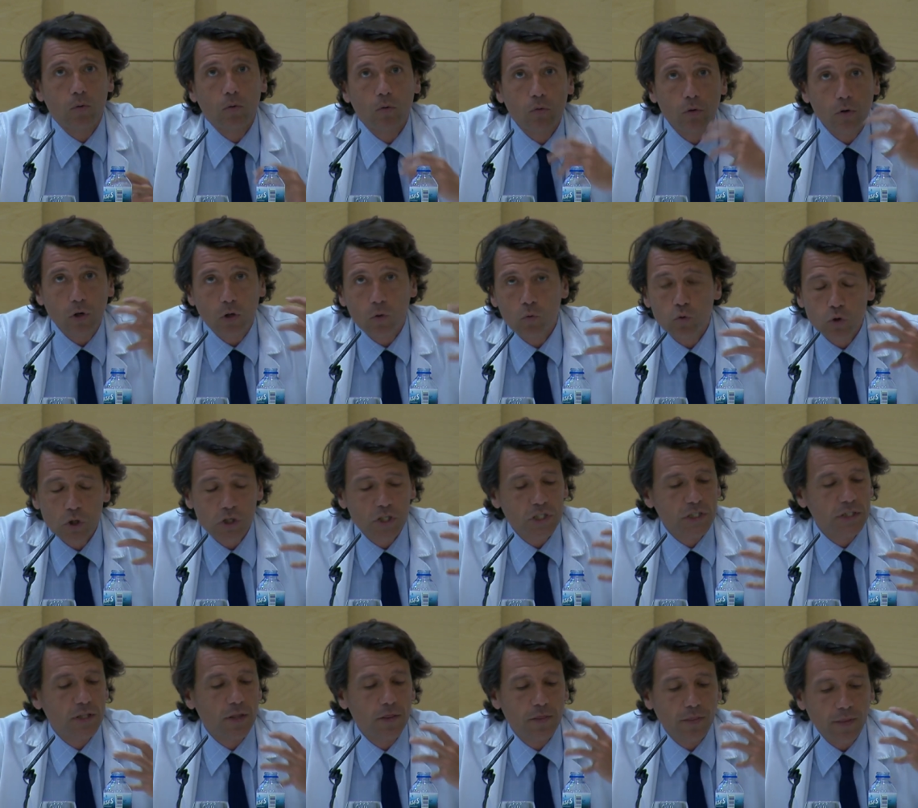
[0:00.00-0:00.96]
con recursos
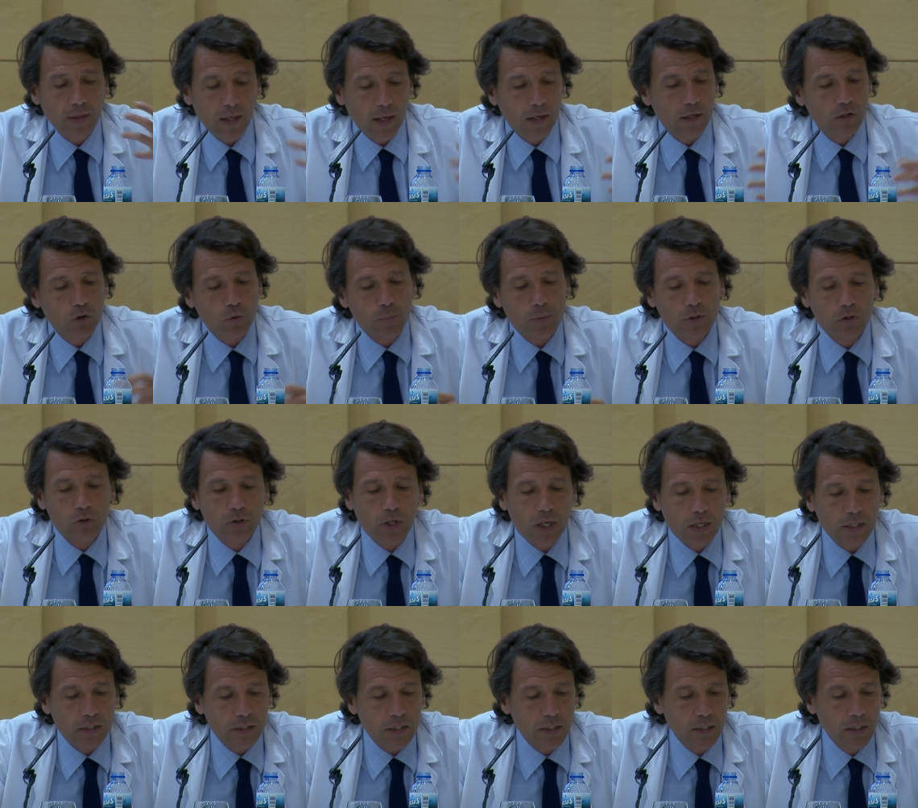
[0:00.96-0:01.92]
asistenciales o
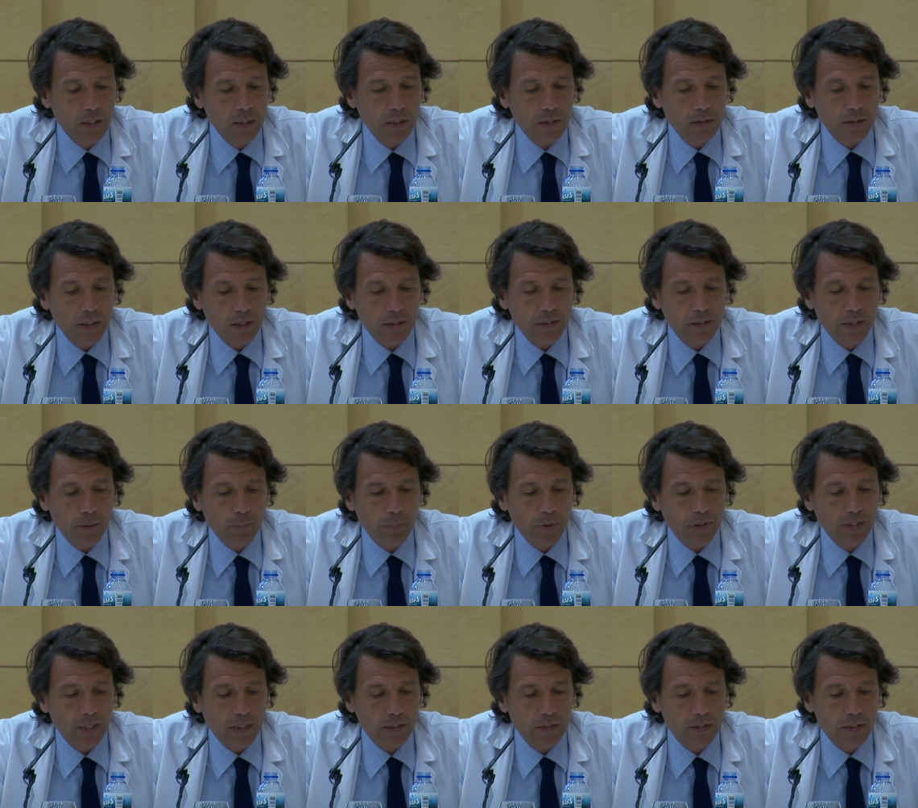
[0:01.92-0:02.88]
personales, ser
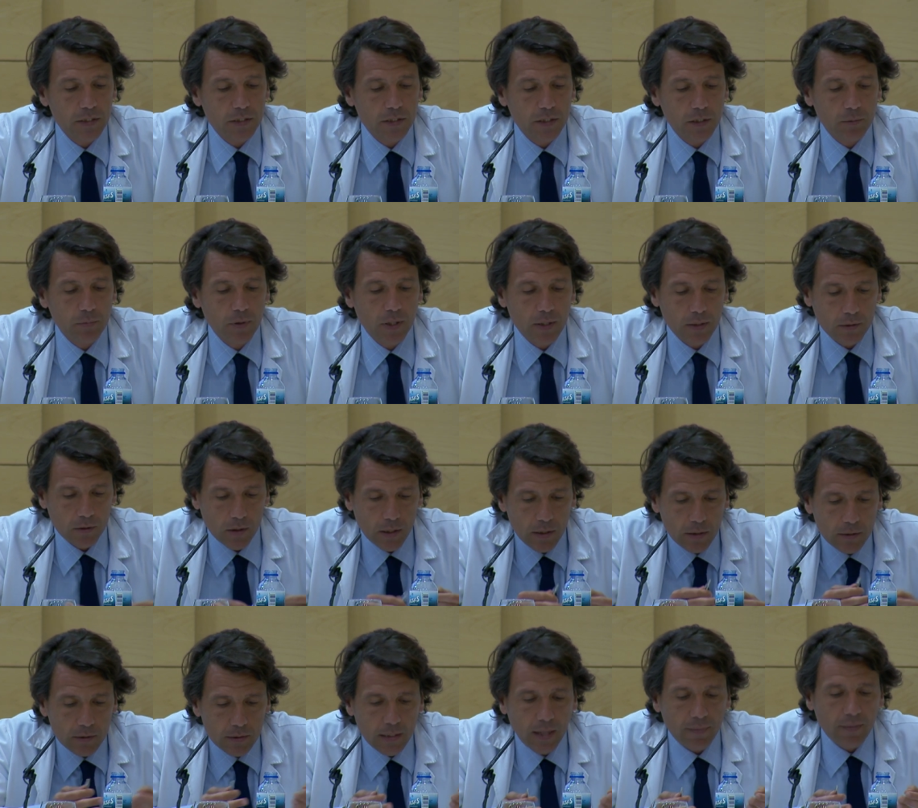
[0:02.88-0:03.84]
siempre tan sensible,
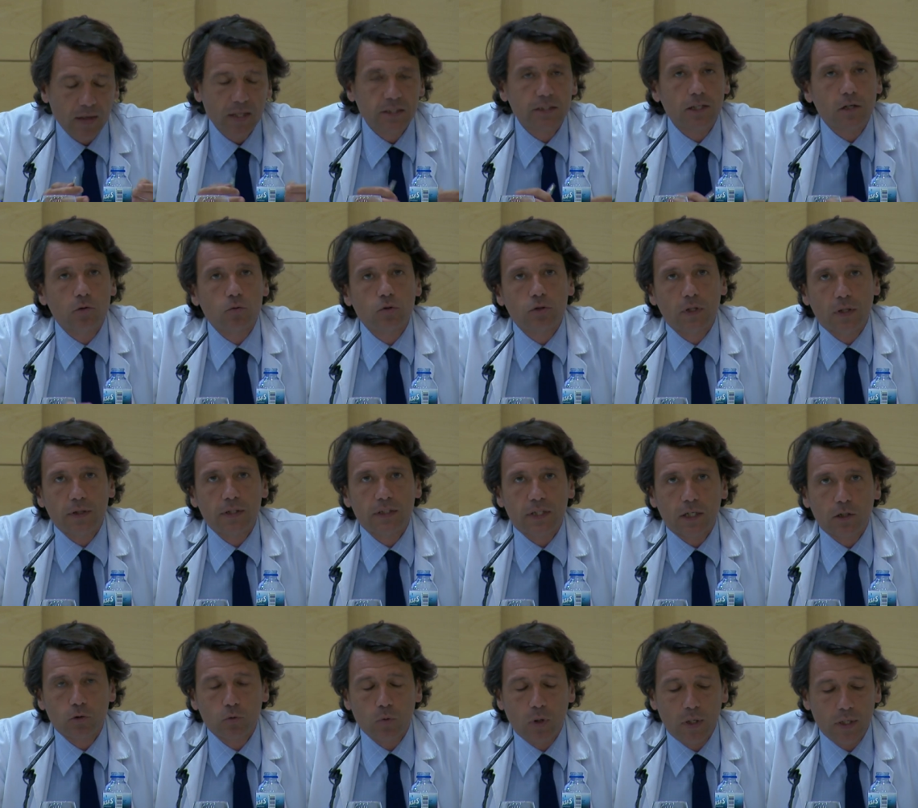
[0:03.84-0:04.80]
dadas las circunstancias
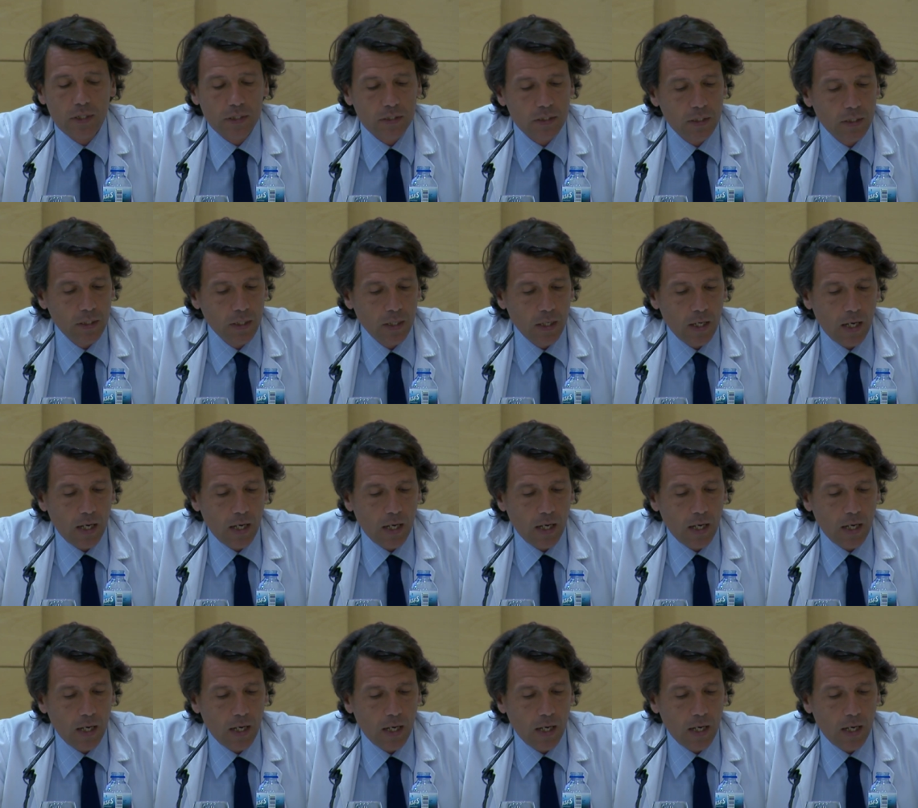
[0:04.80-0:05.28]
actuales,